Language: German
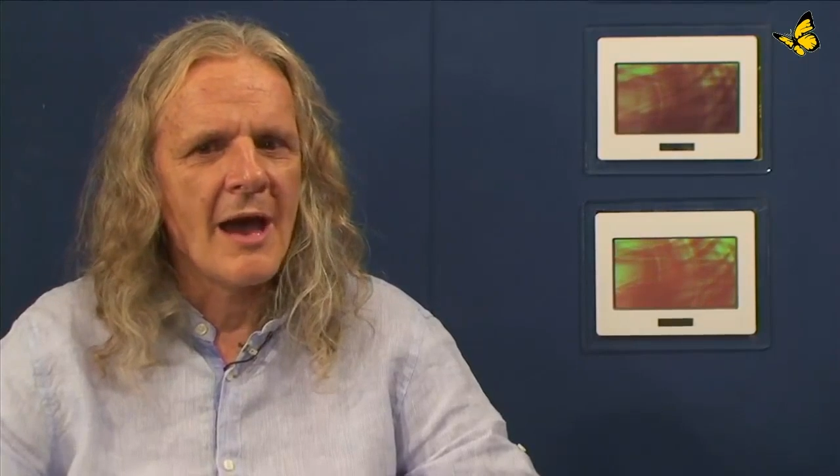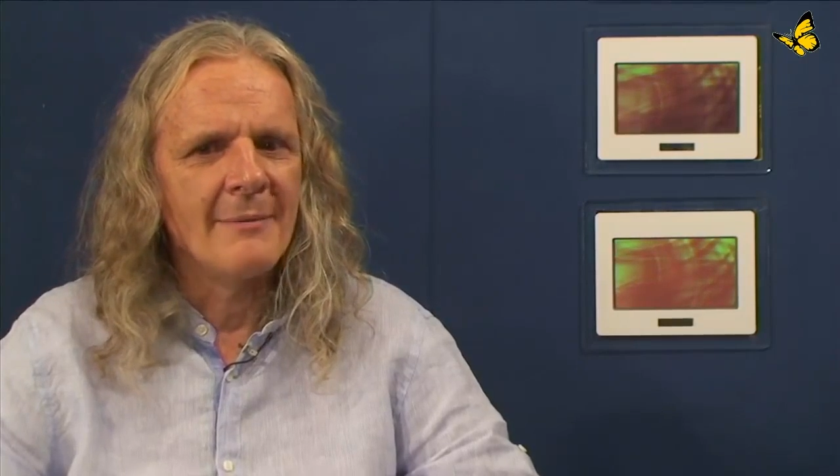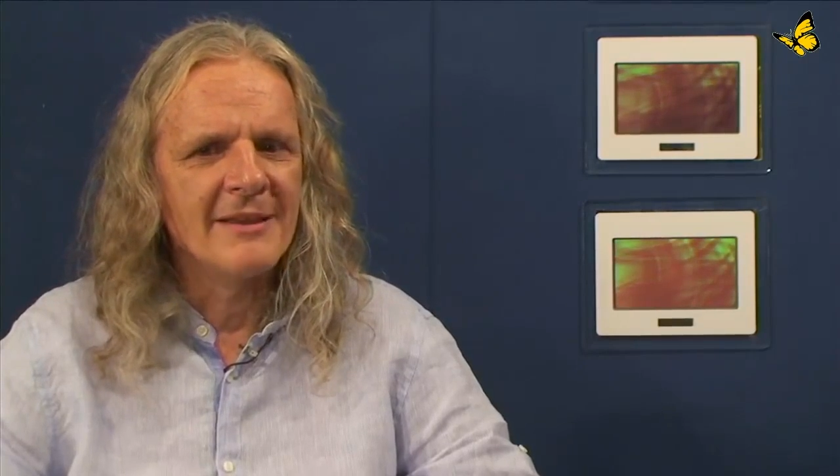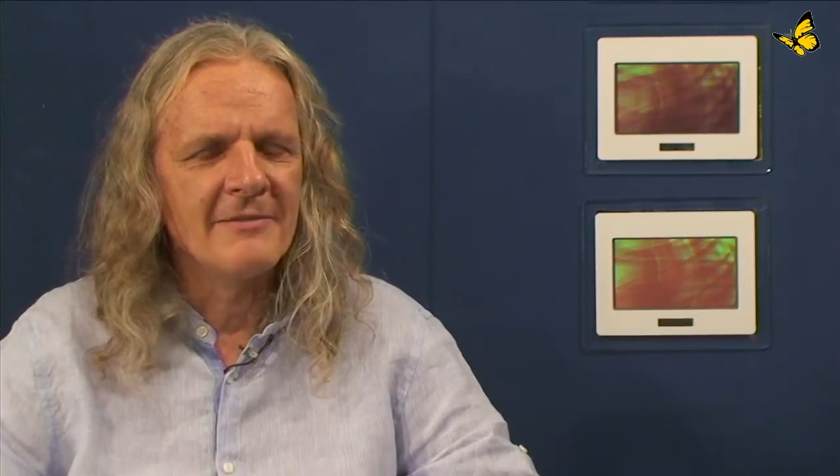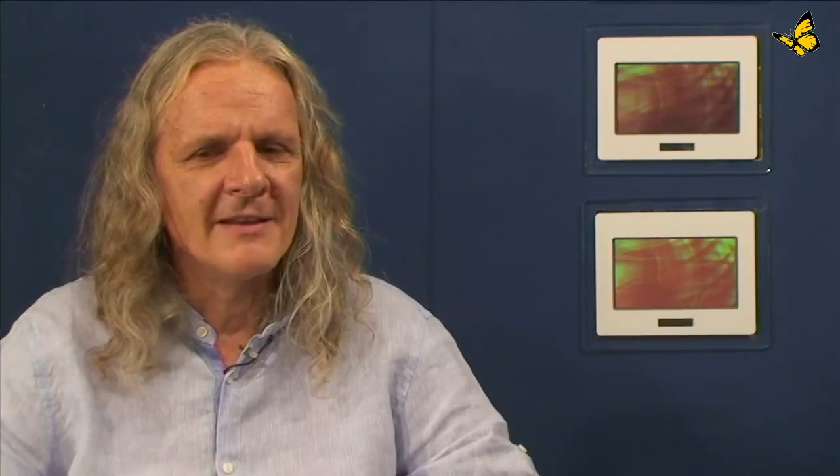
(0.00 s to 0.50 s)

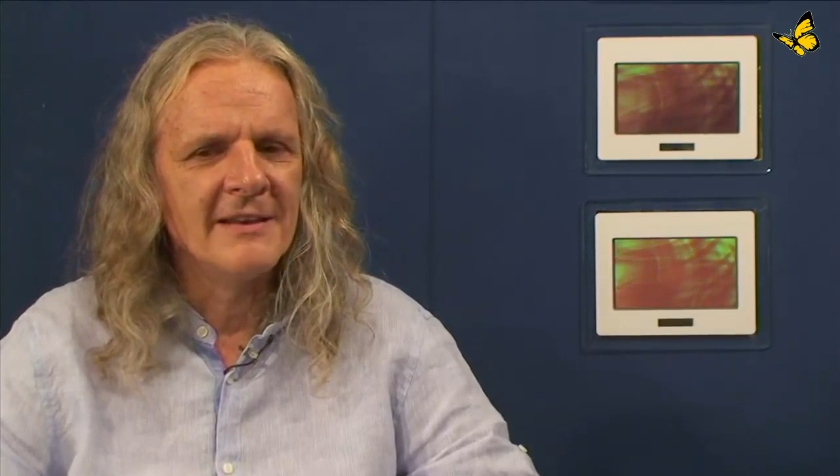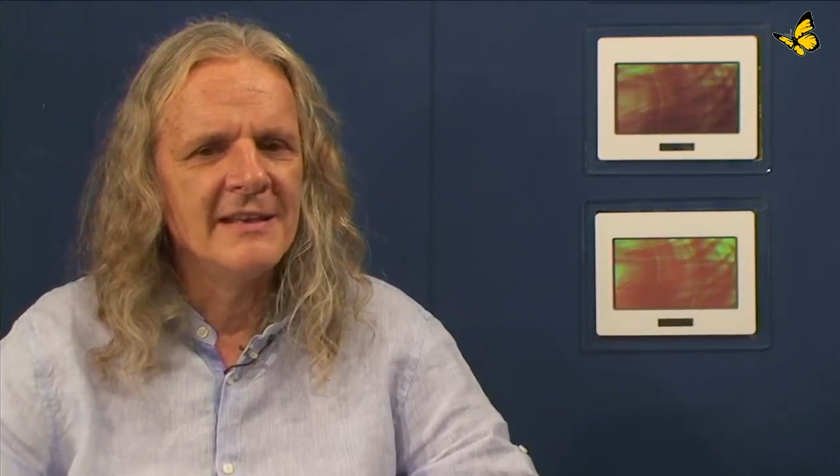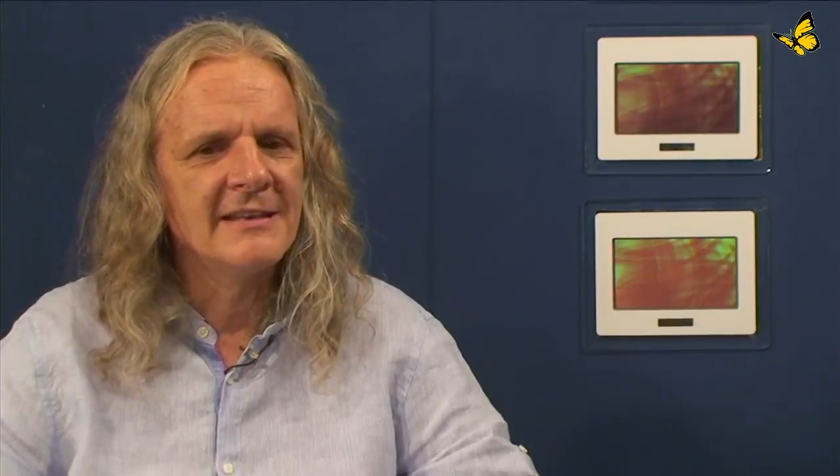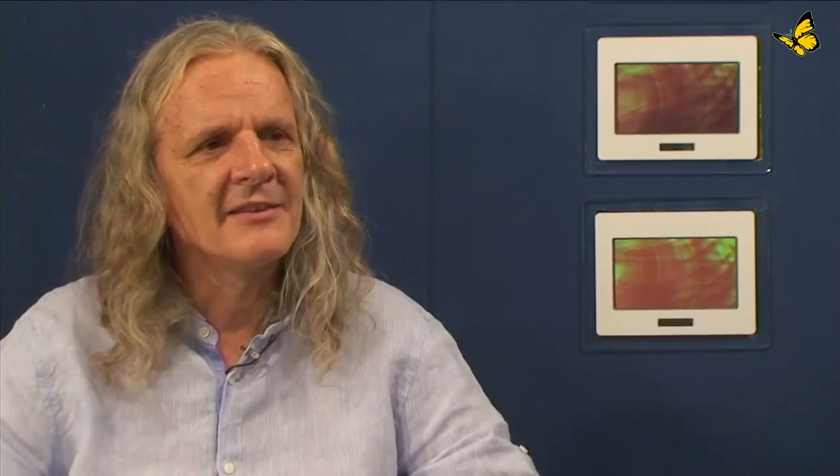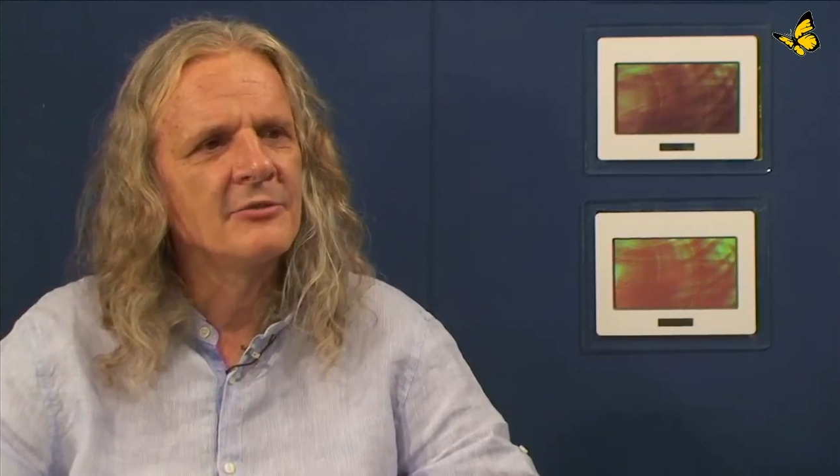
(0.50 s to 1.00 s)
Aber ich werde
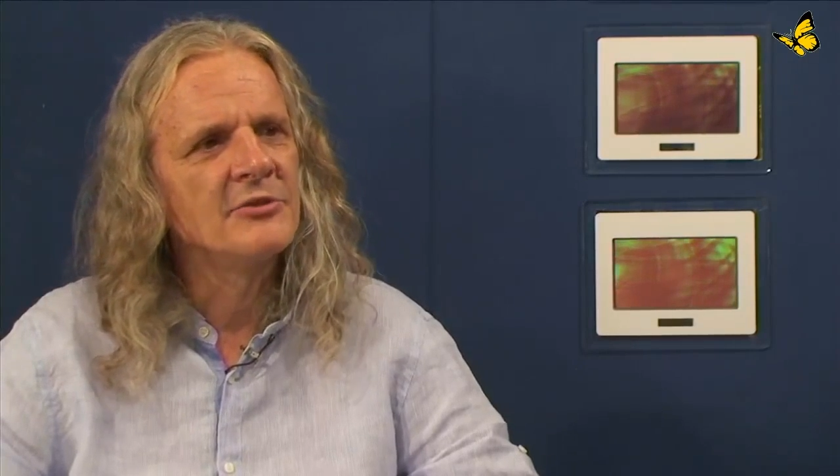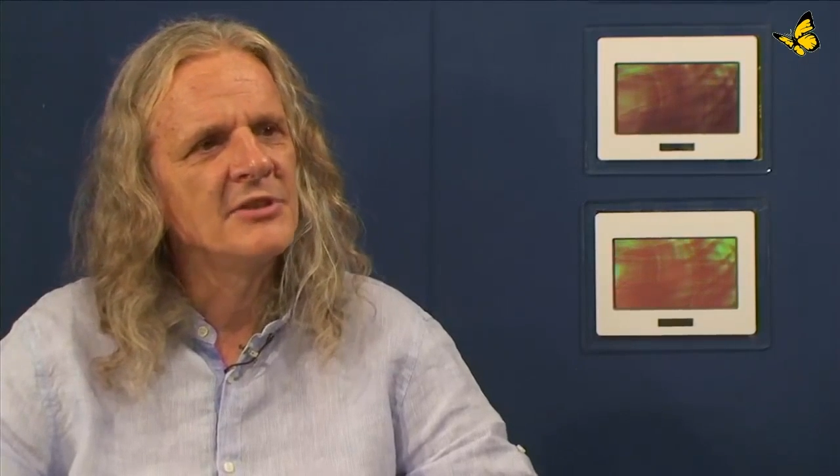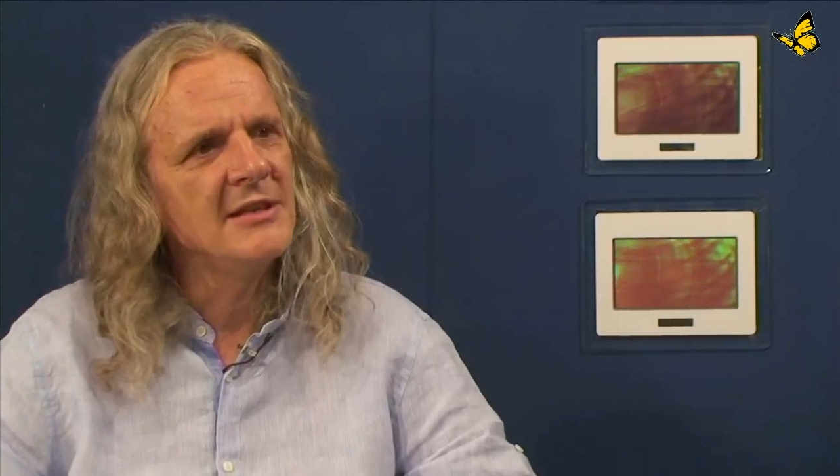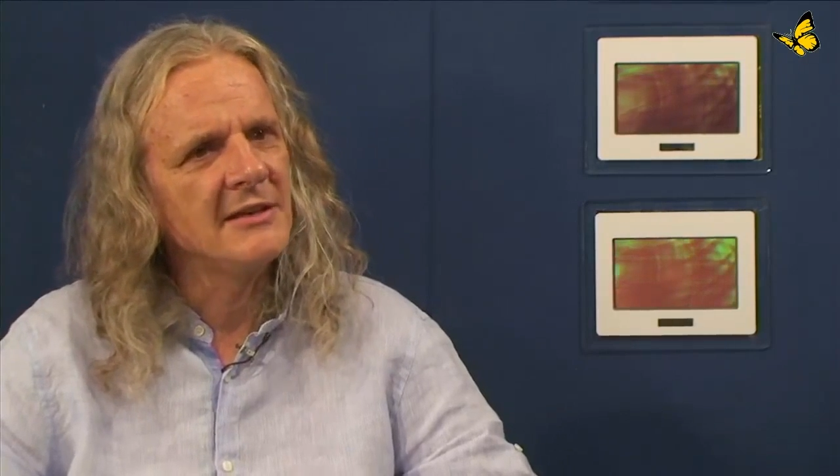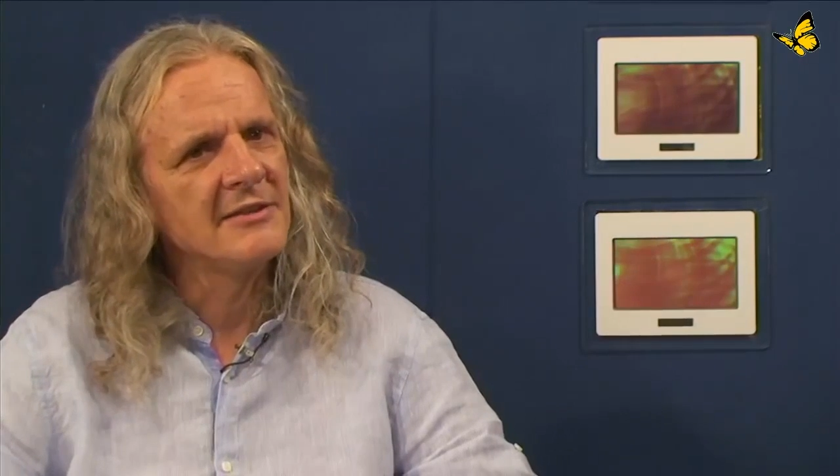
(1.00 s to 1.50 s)
nicht
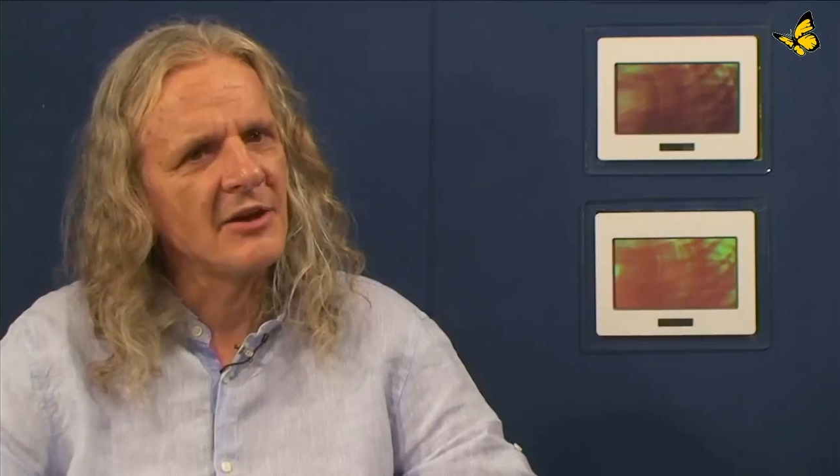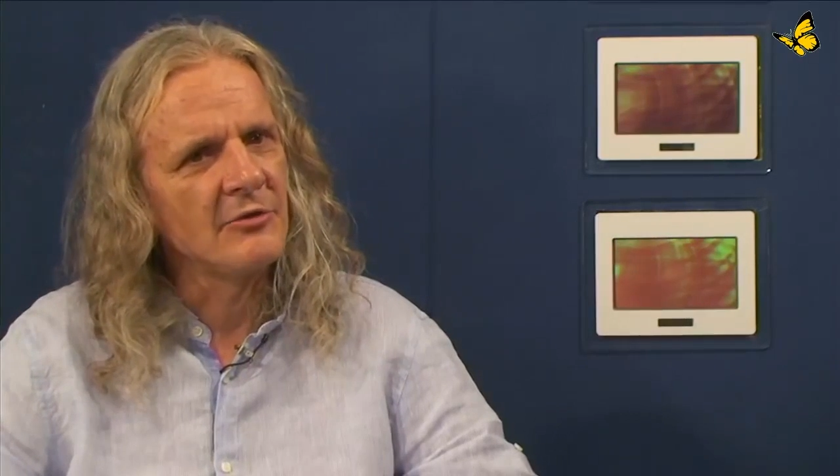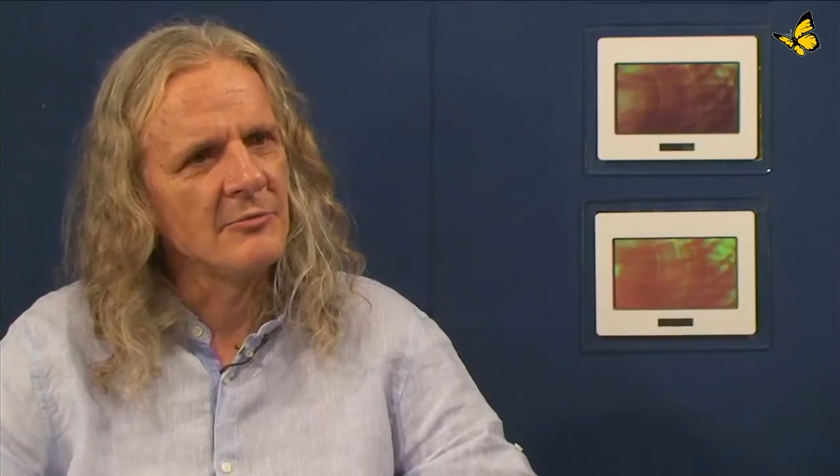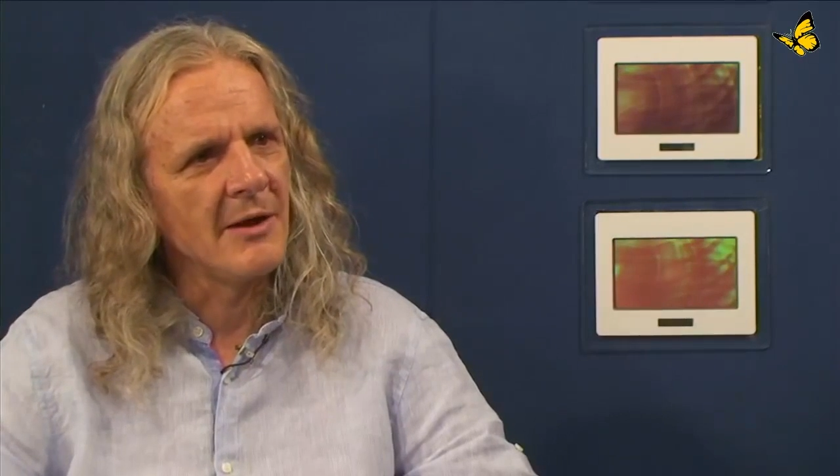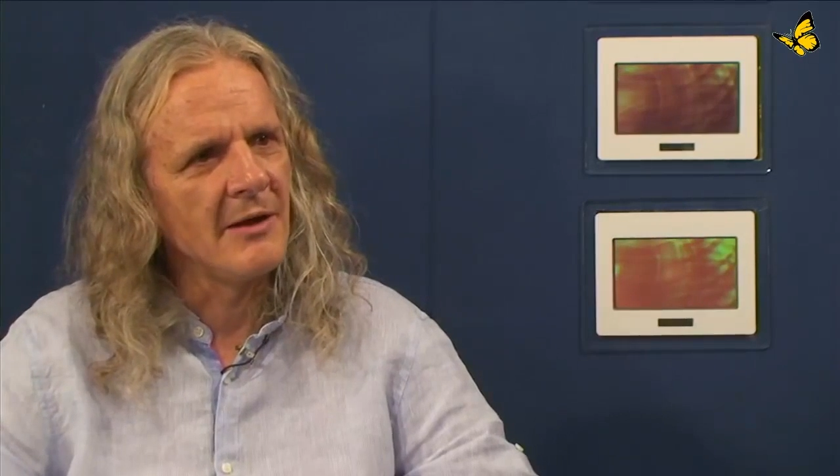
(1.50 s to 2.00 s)
diskutieren
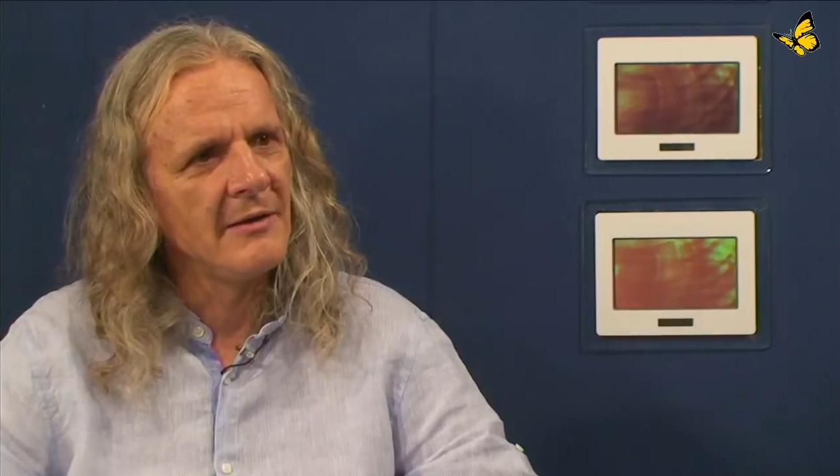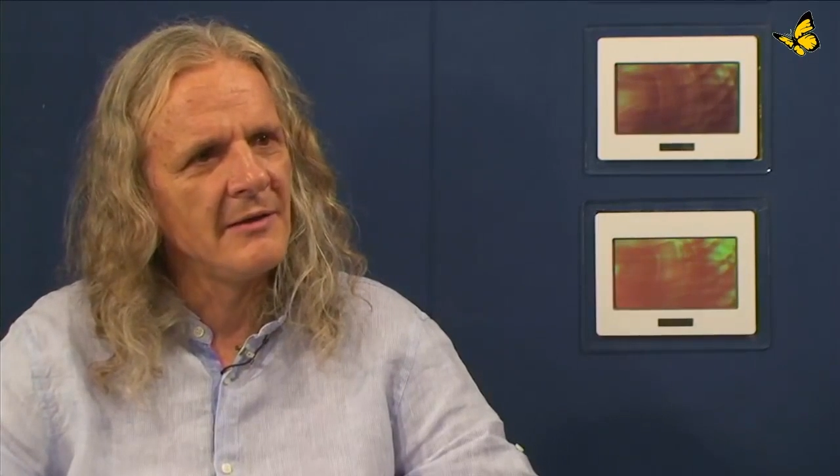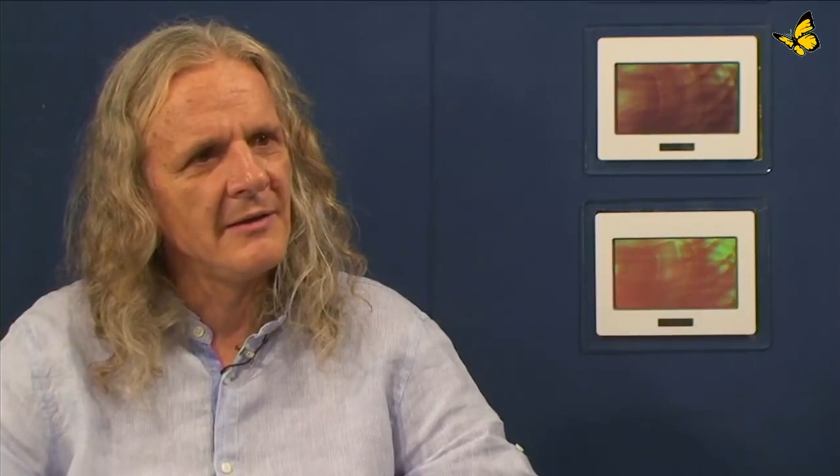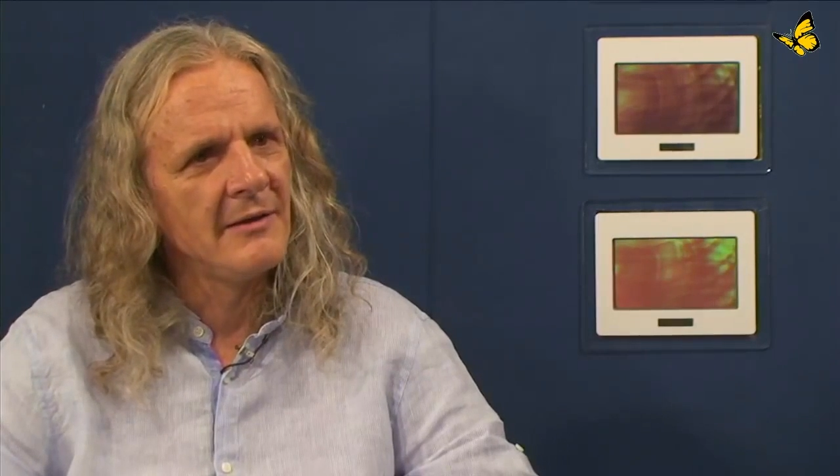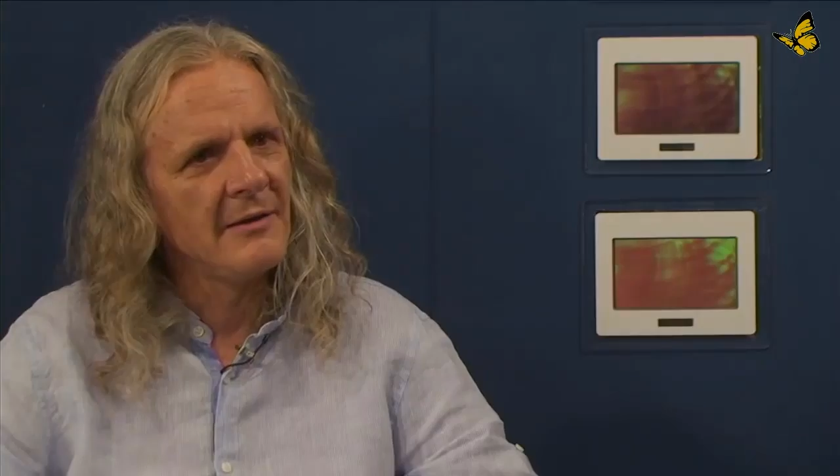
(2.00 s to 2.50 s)
darüber.
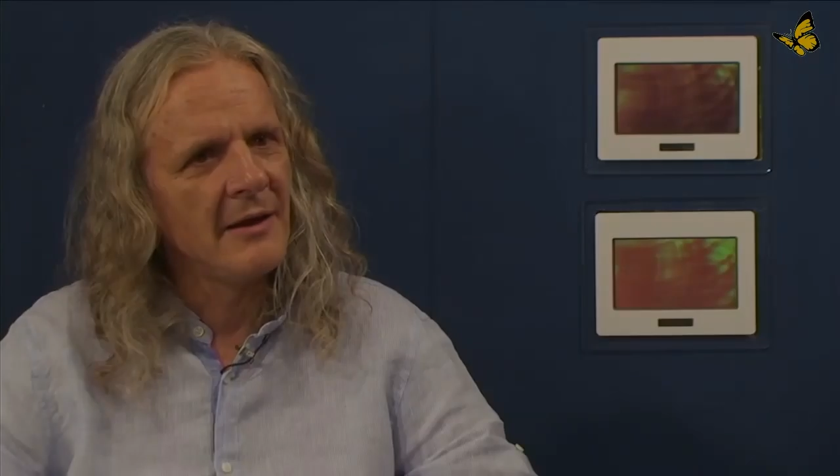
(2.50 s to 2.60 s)
Ja.